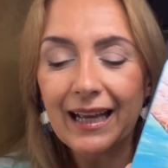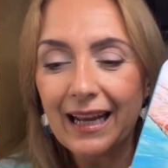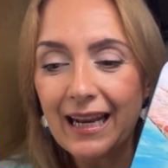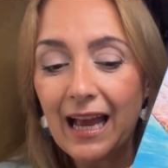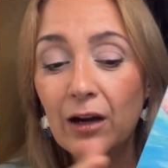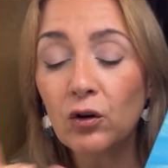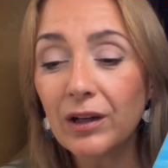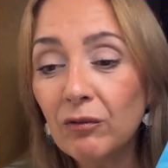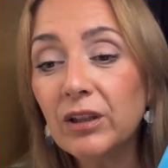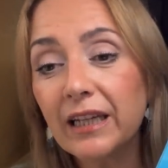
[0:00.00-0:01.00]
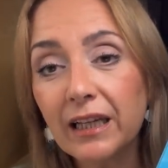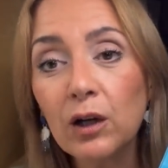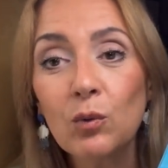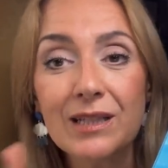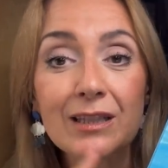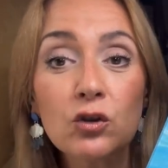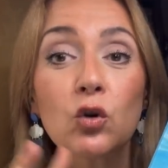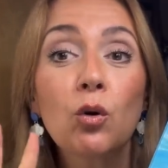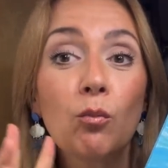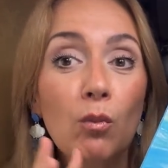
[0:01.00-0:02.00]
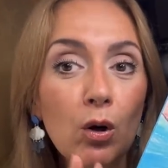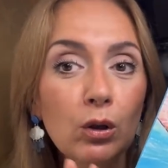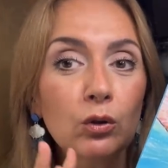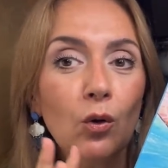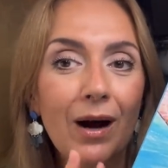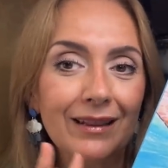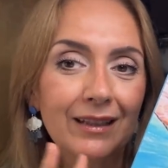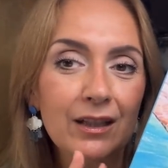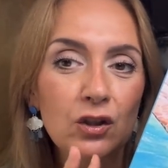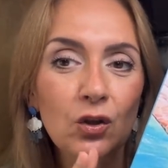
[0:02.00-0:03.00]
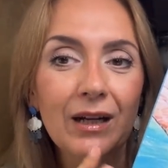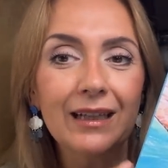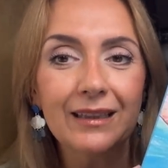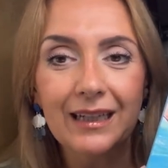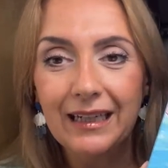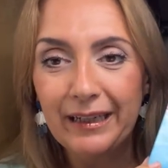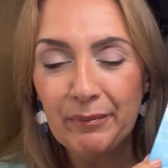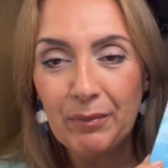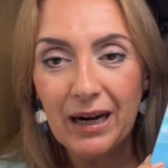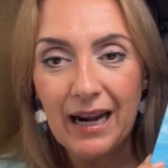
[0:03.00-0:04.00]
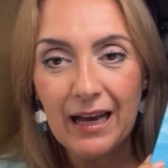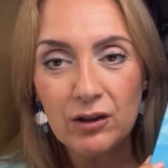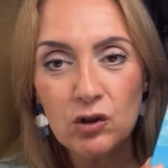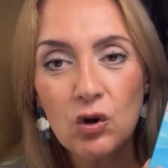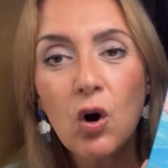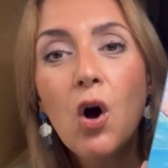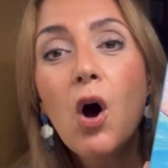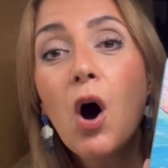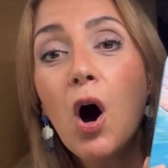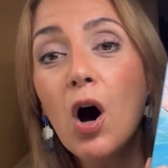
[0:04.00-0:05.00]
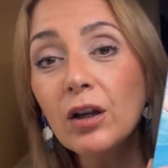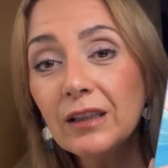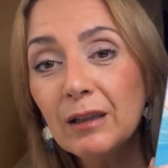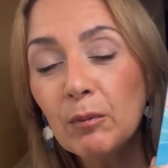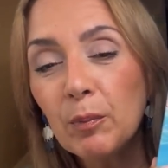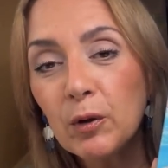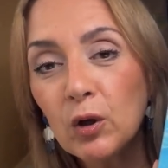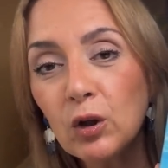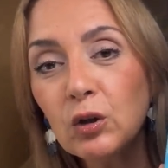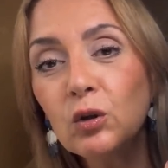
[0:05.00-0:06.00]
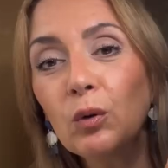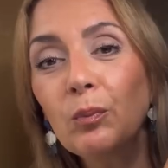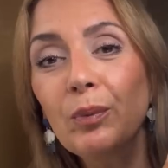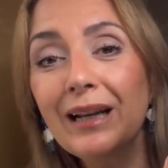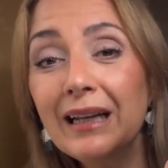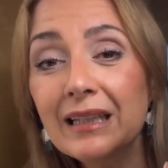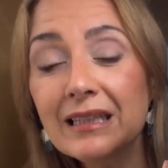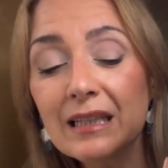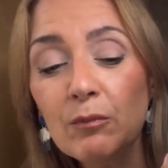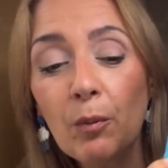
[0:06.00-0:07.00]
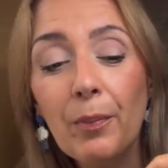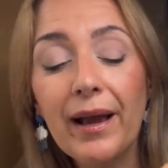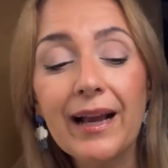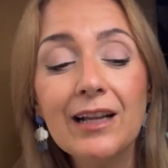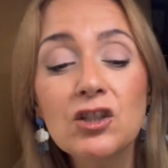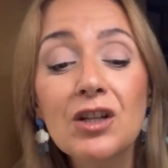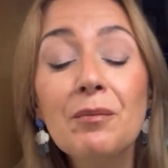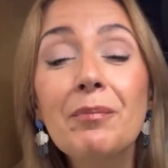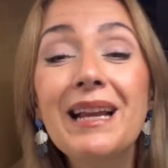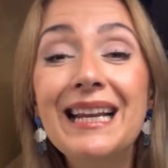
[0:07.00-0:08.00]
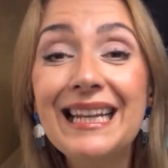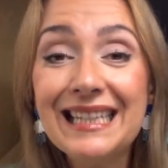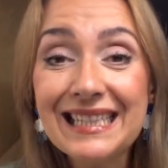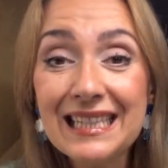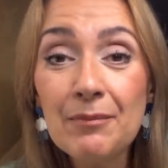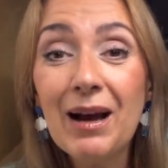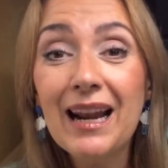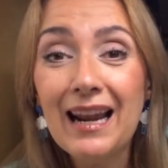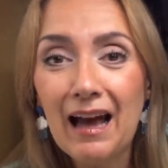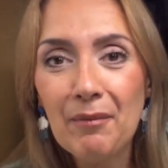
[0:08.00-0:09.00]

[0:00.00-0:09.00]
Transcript: che ne hanno. Devo dire che queste sono molto attenzionate nell'imballaggio ottimo prodotto, bellissimo packaging, bellissima la